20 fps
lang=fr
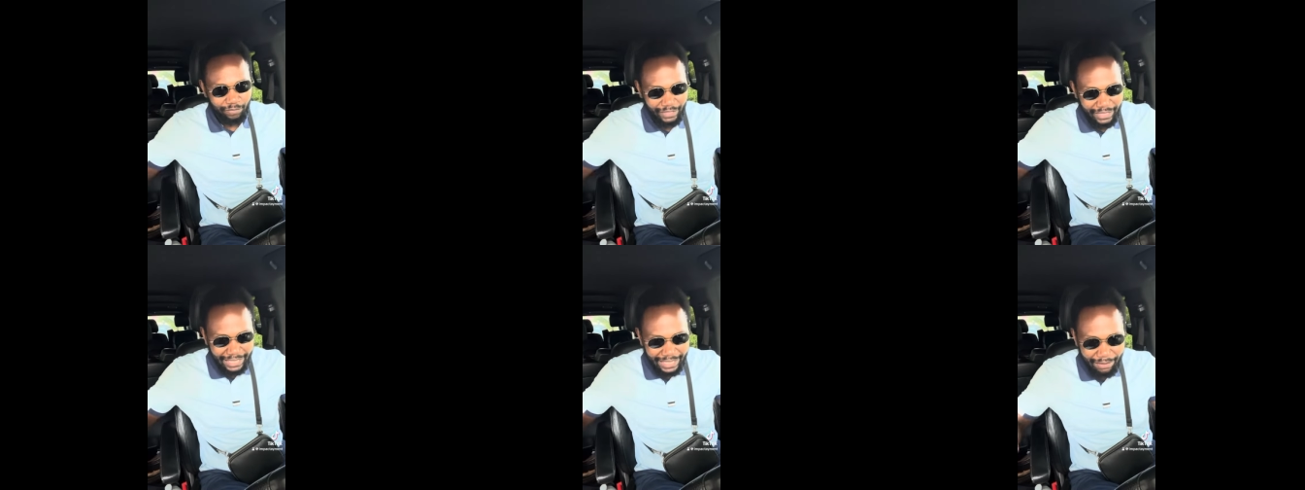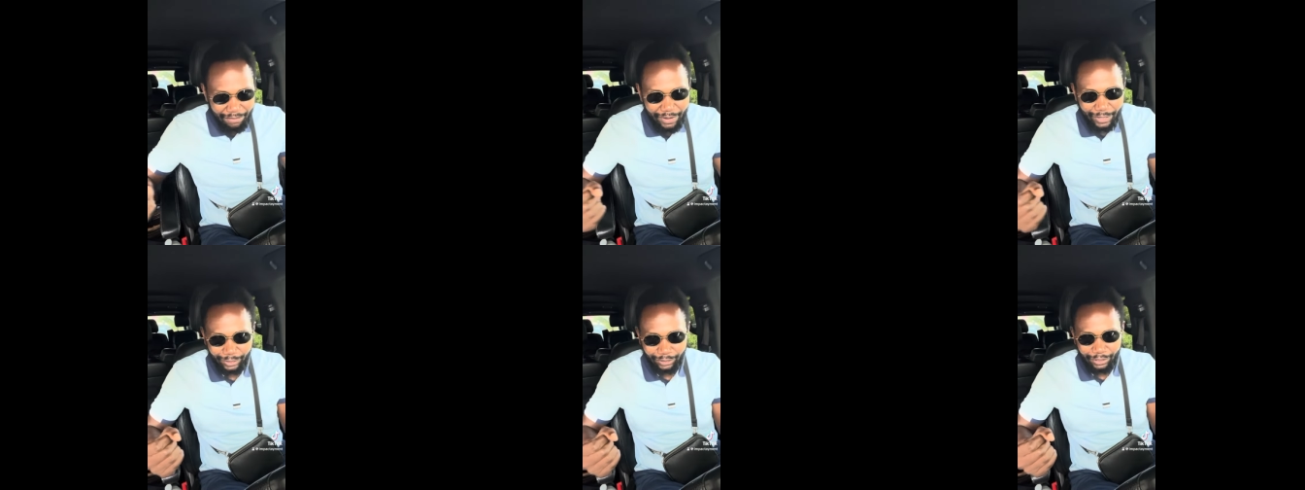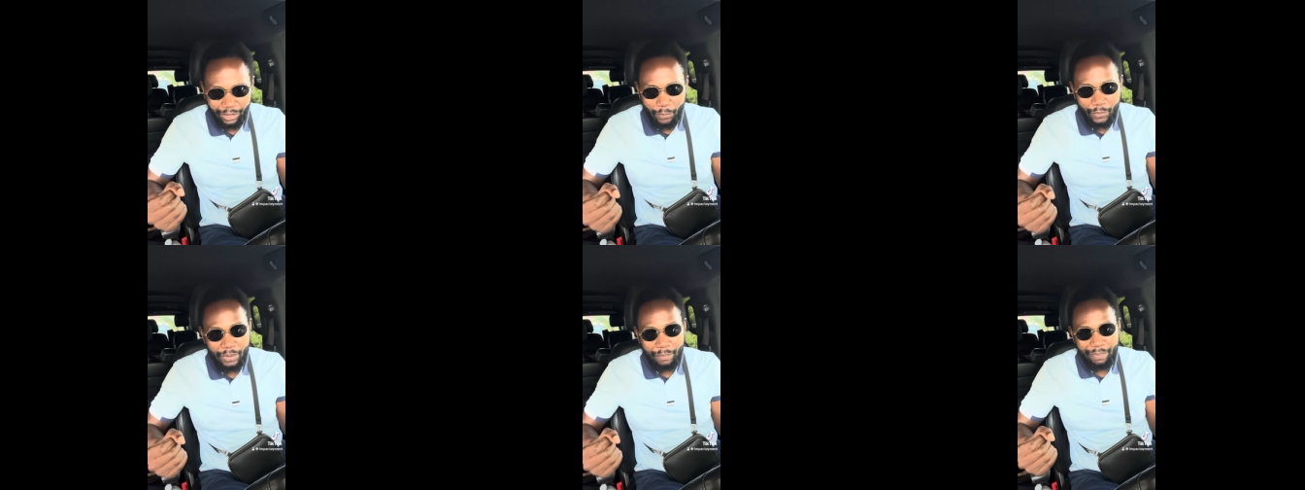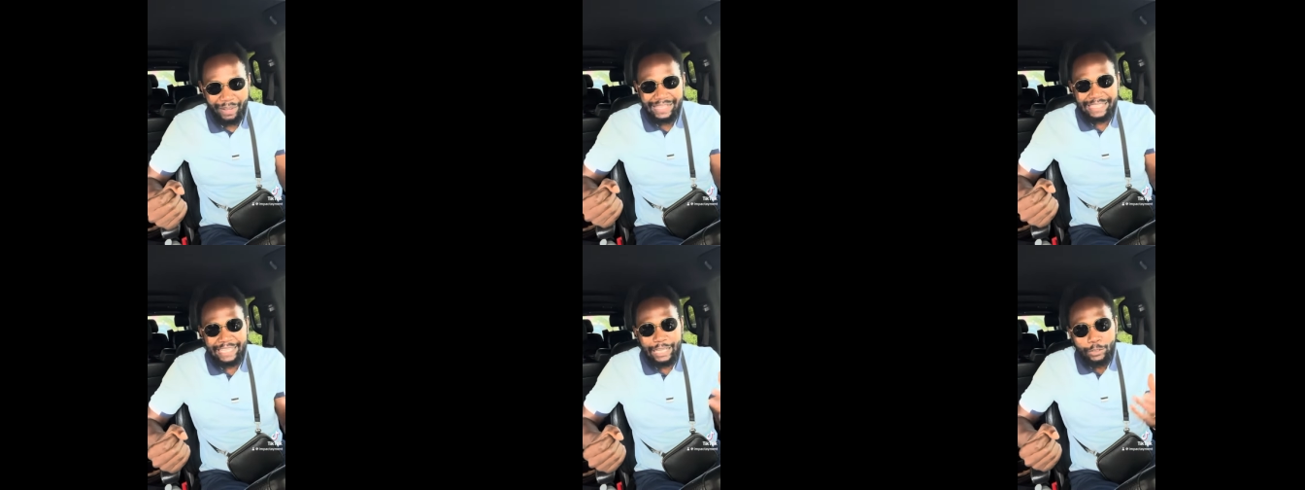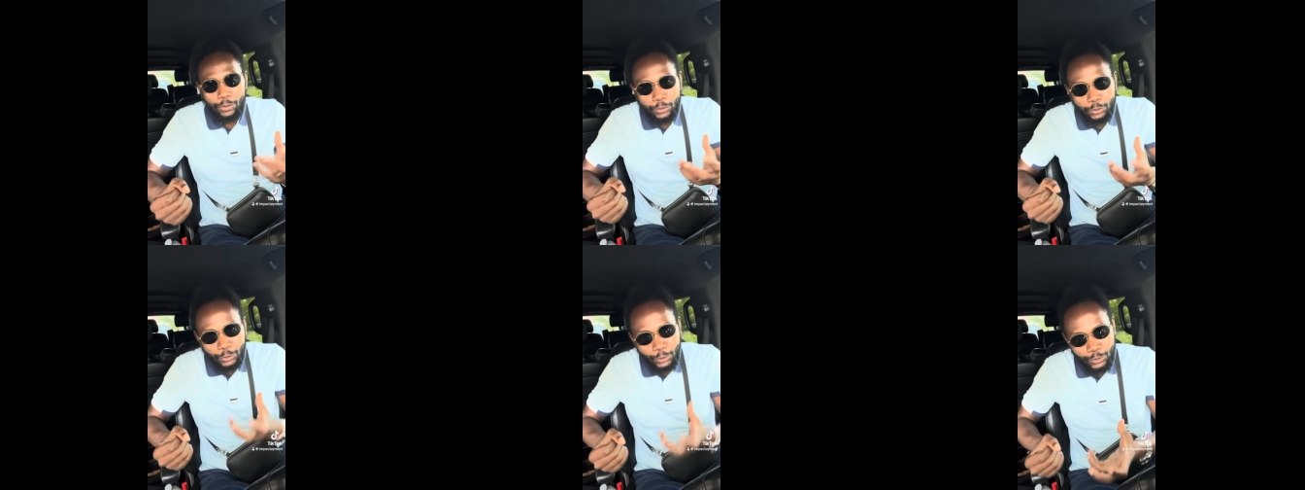Et maintenant, oui, parce que
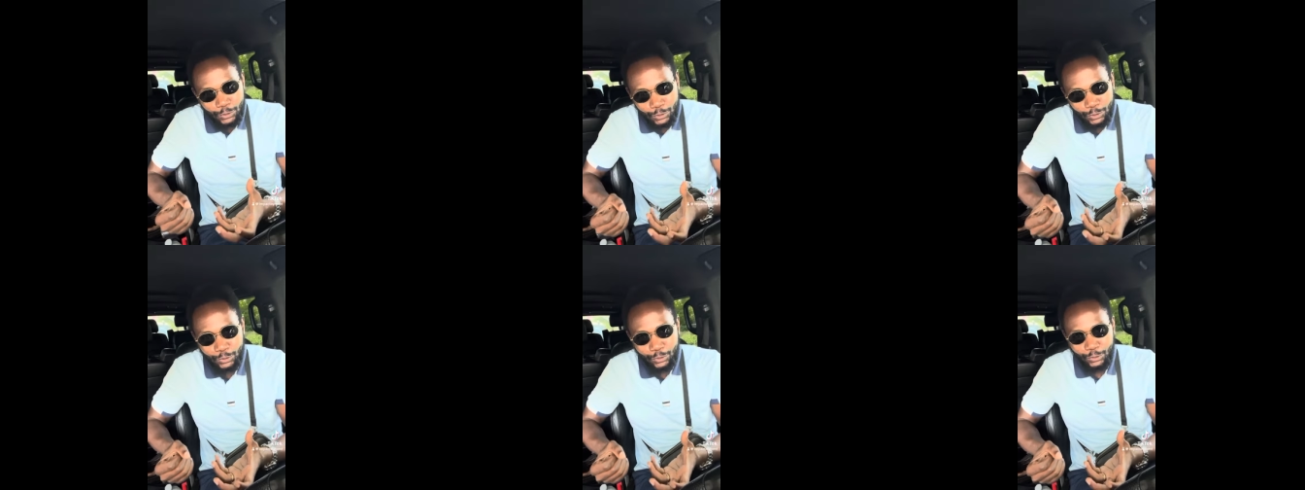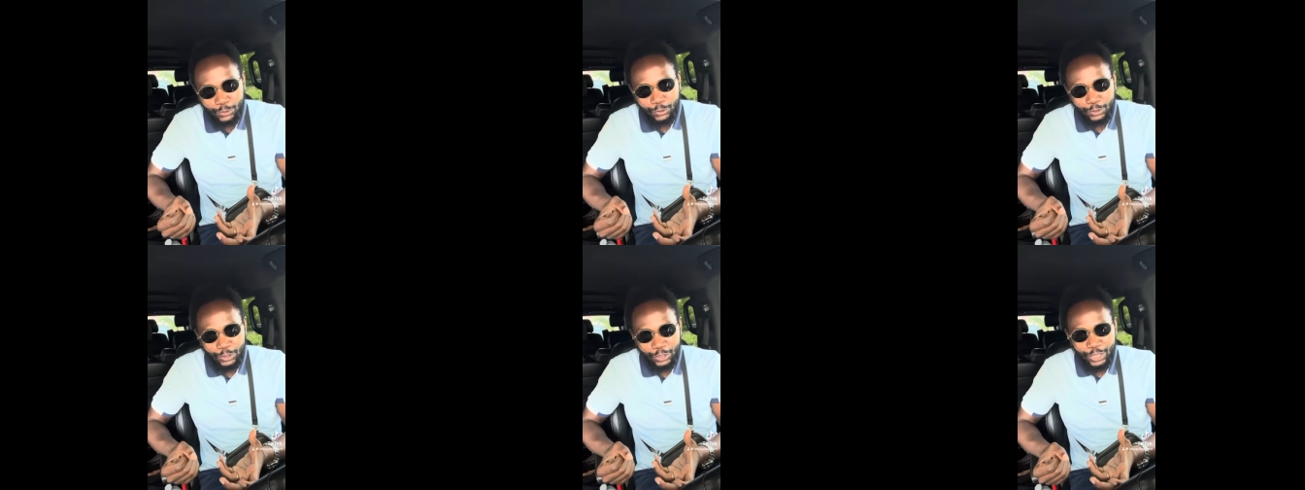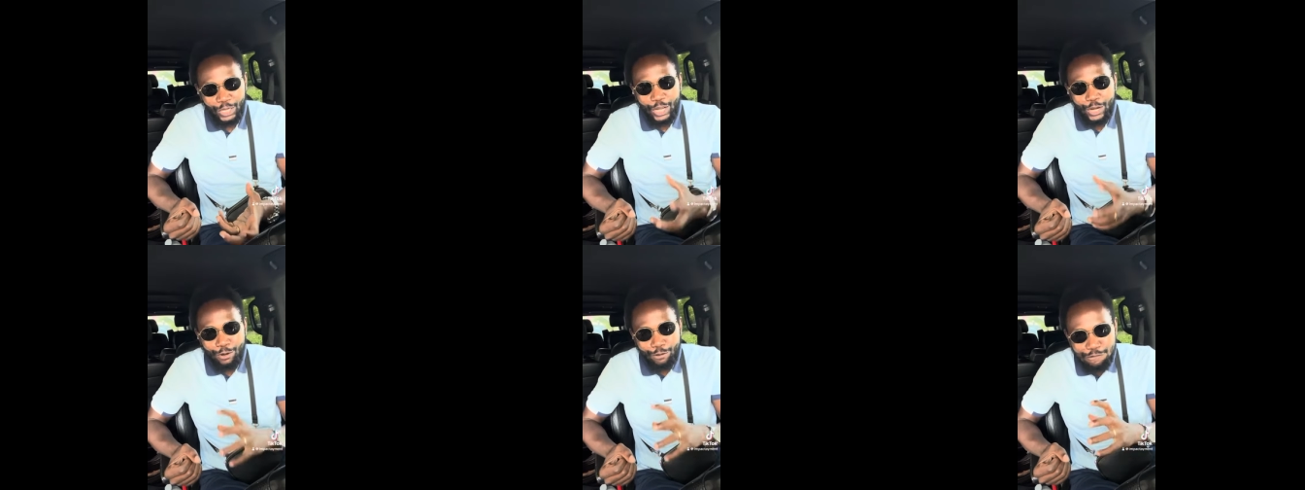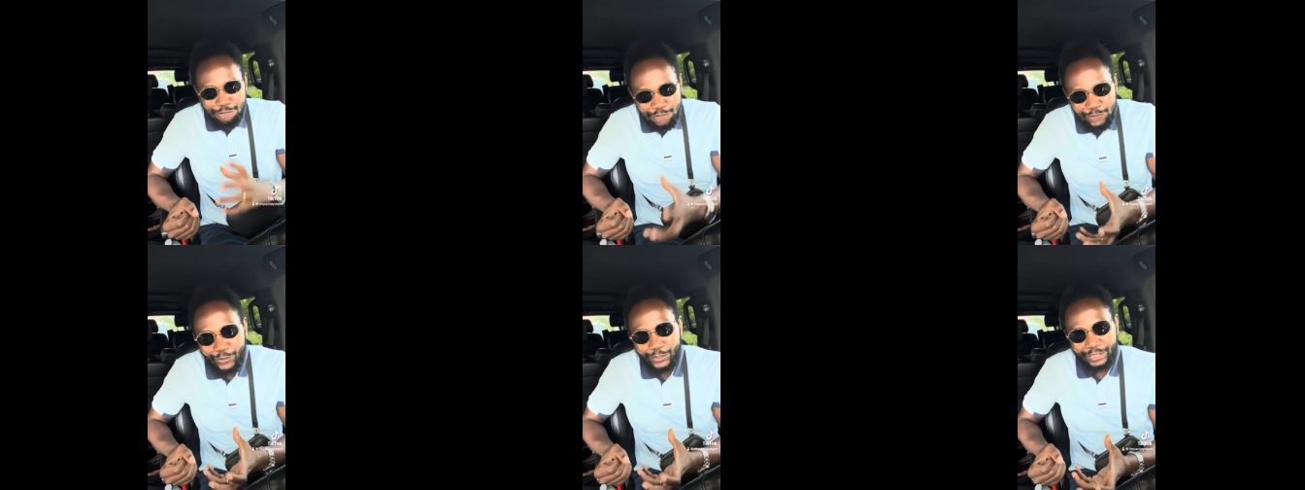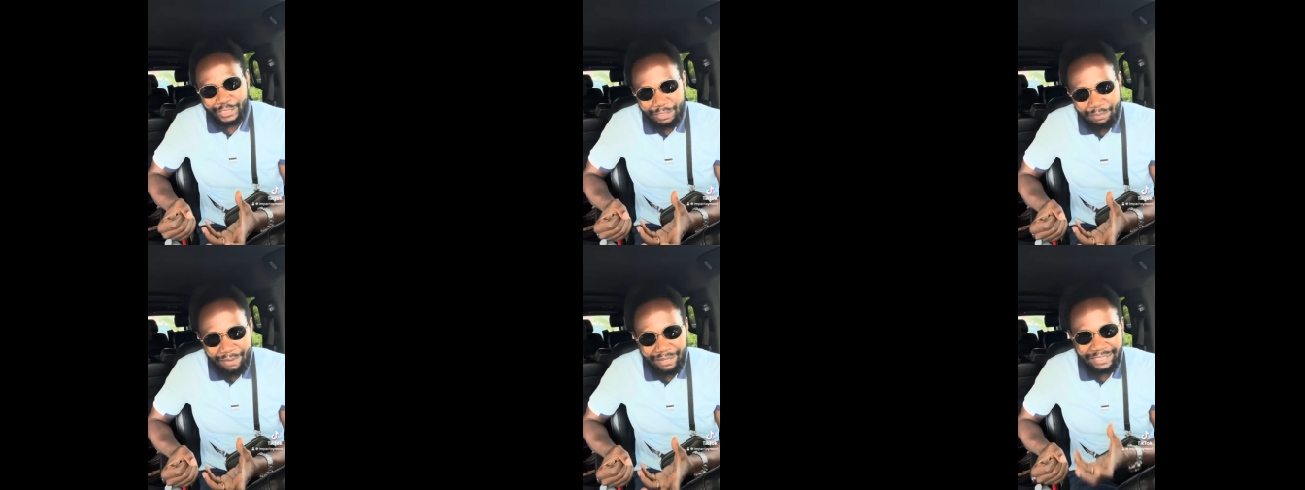le dessus, le
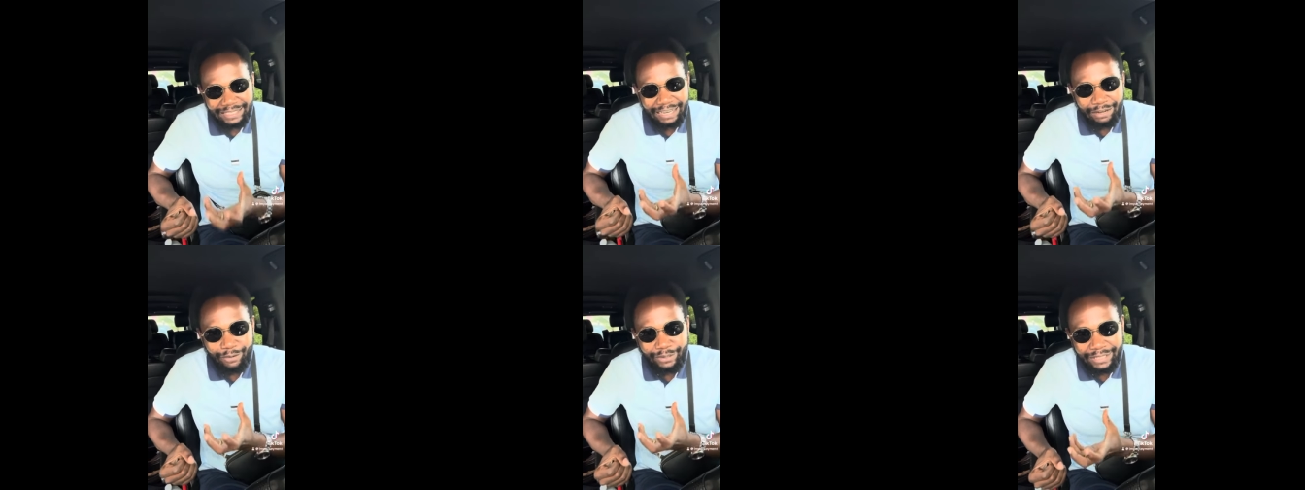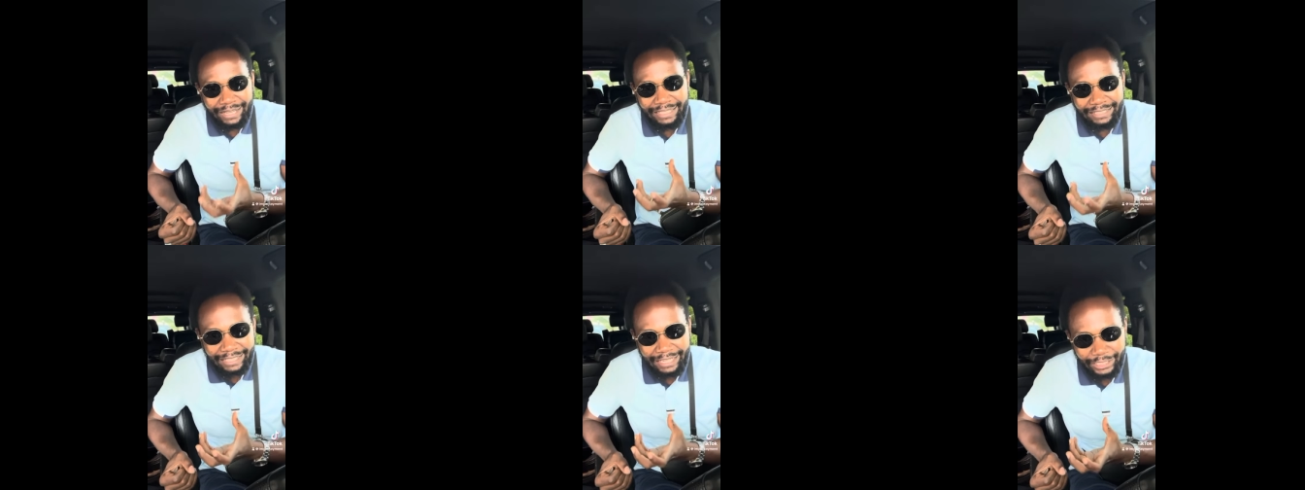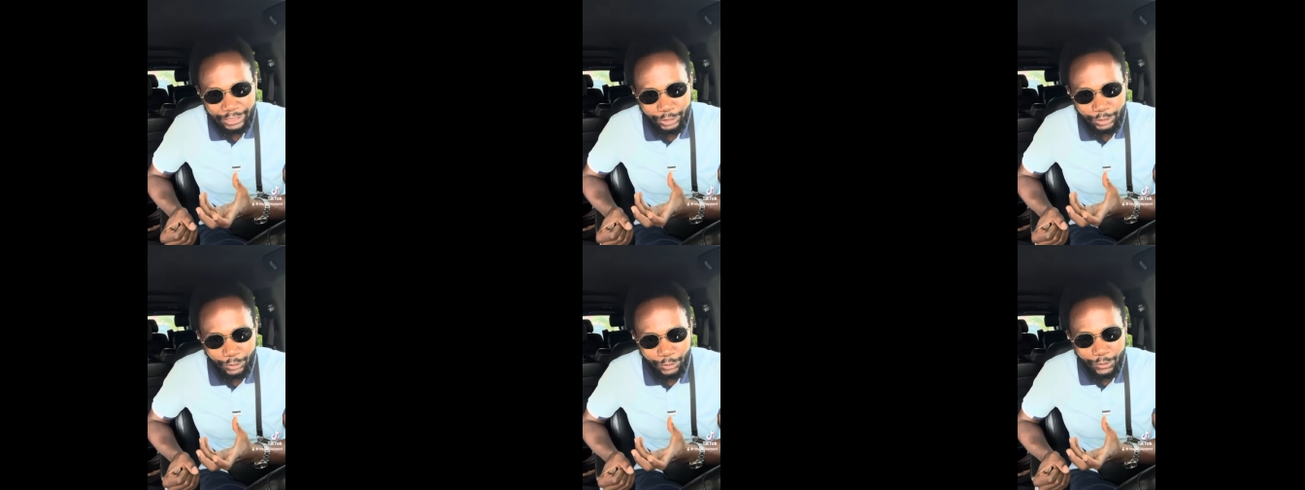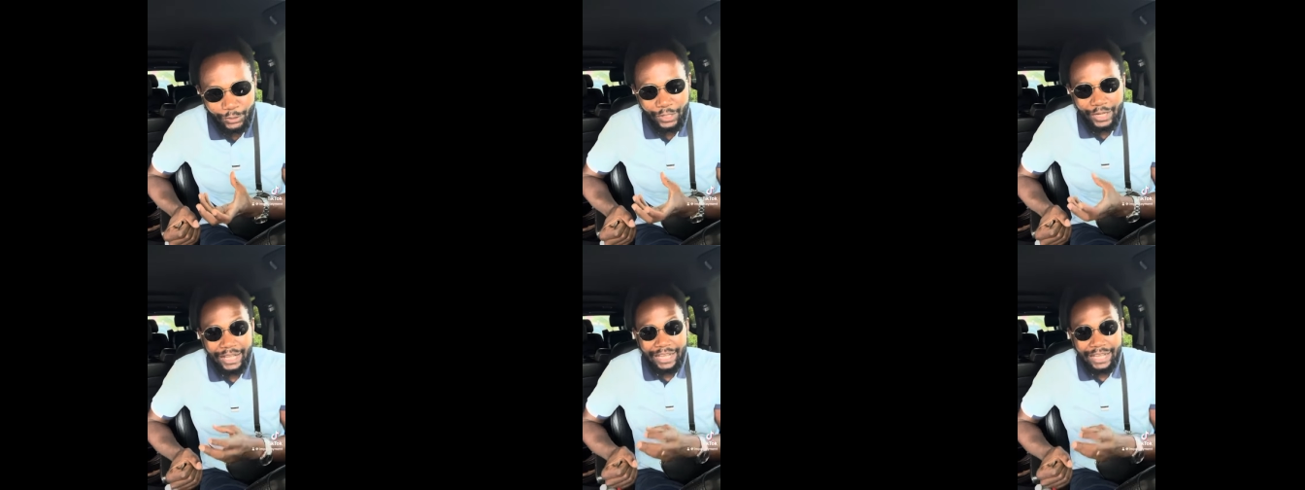fondement de la loi de l'attraction,